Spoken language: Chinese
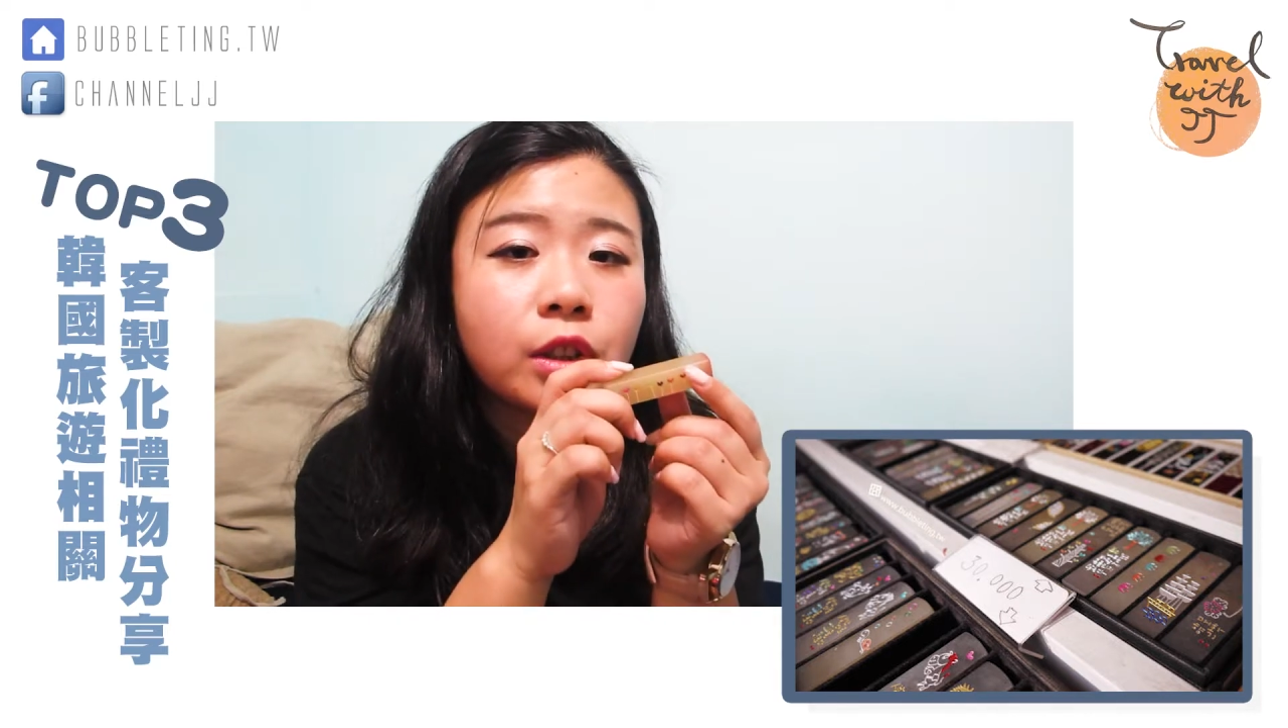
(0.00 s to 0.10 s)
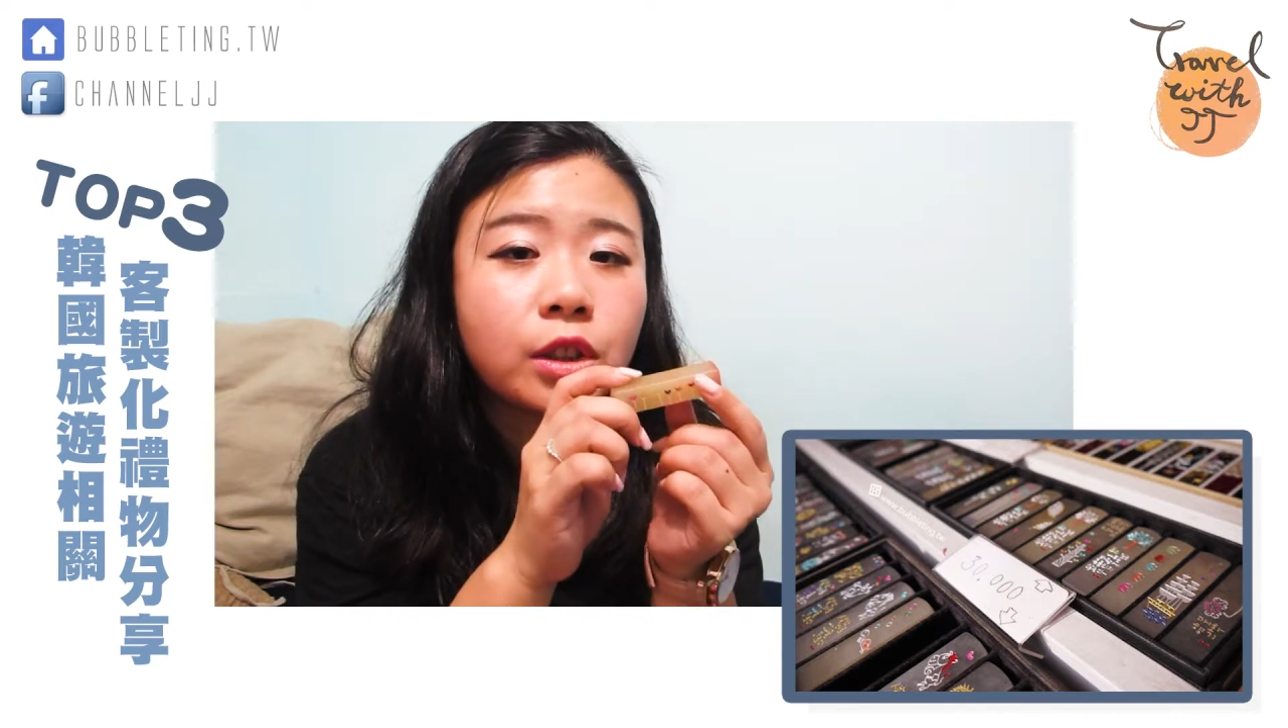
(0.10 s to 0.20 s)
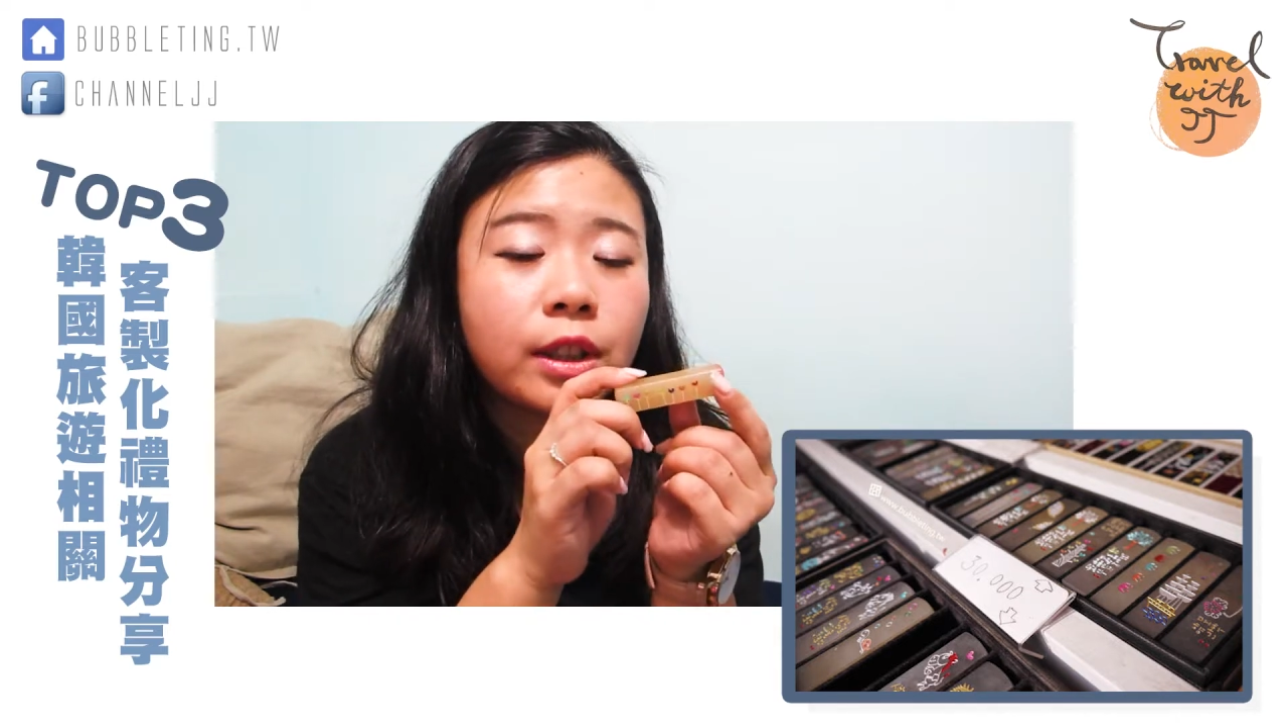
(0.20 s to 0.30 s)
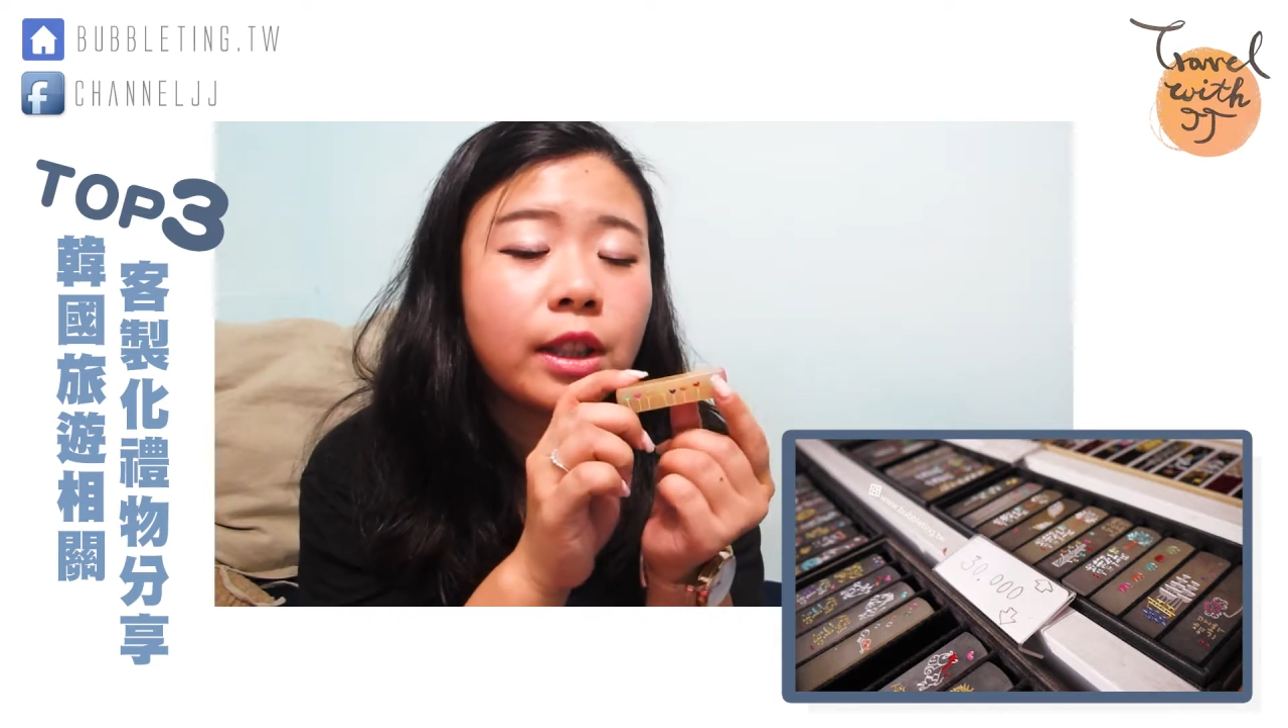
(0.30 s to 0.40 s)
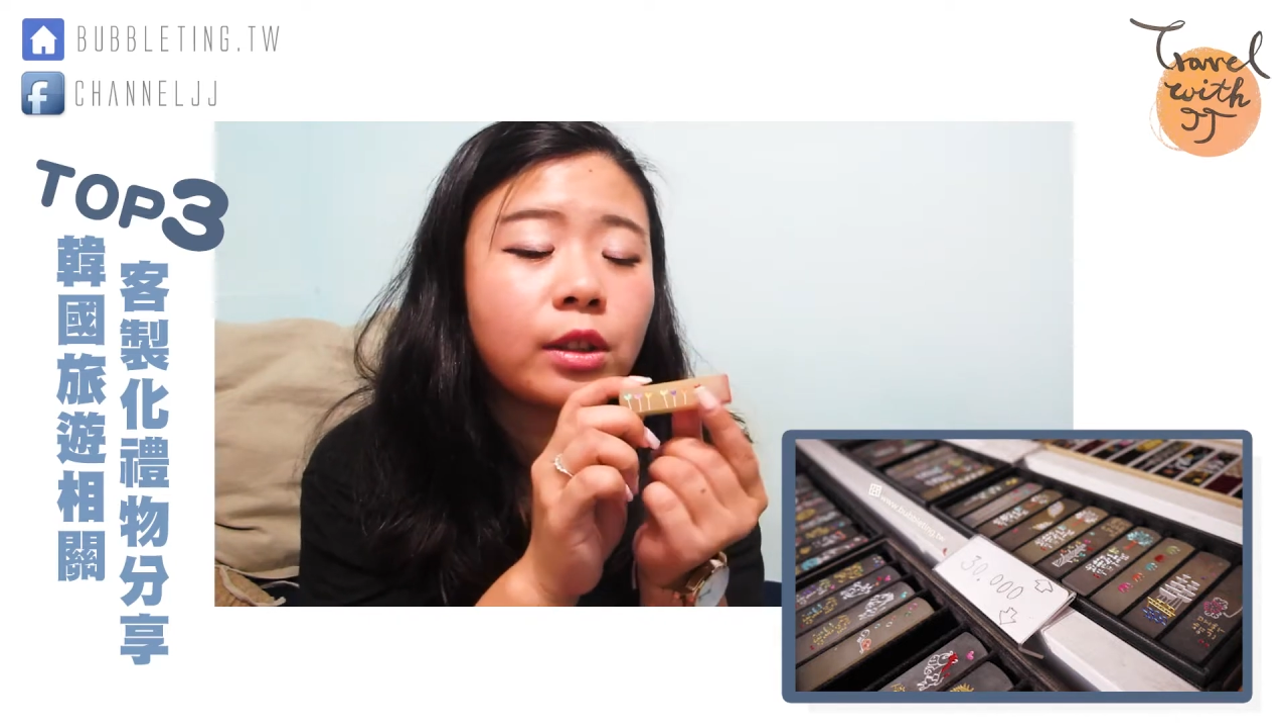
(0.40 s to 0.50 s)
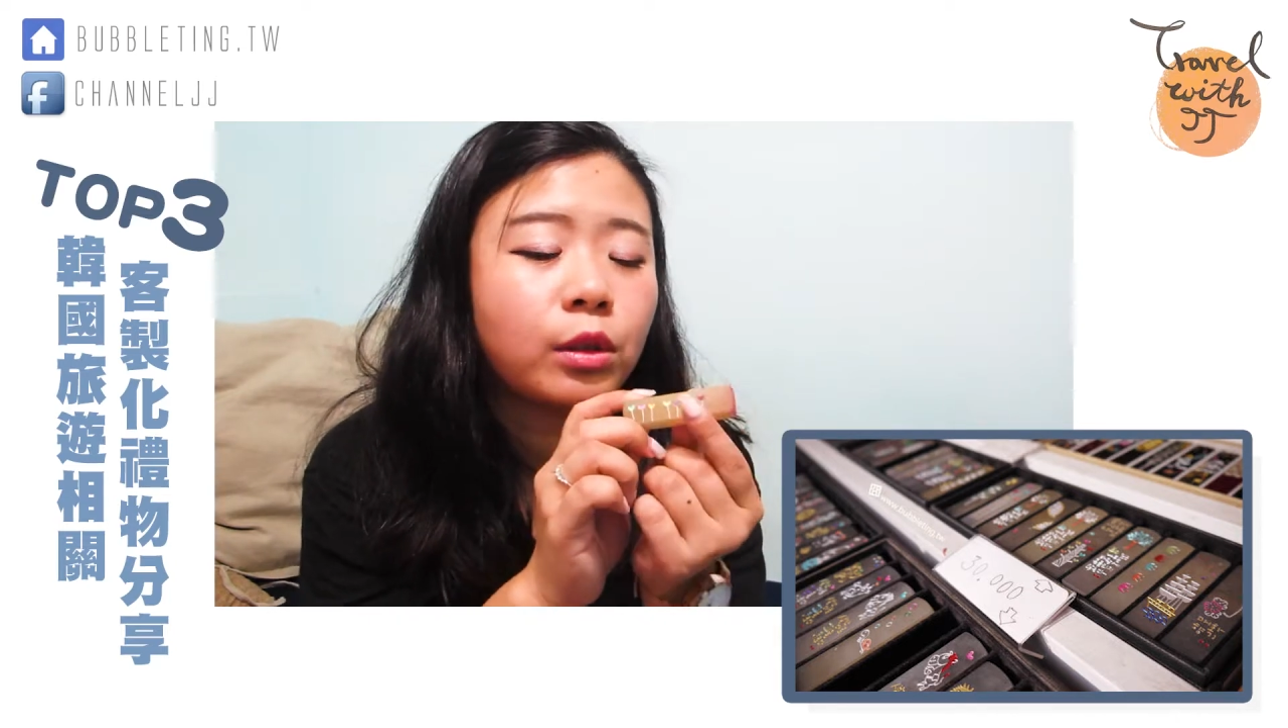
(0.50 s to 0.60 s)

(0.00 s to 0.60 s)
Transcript: 之类的，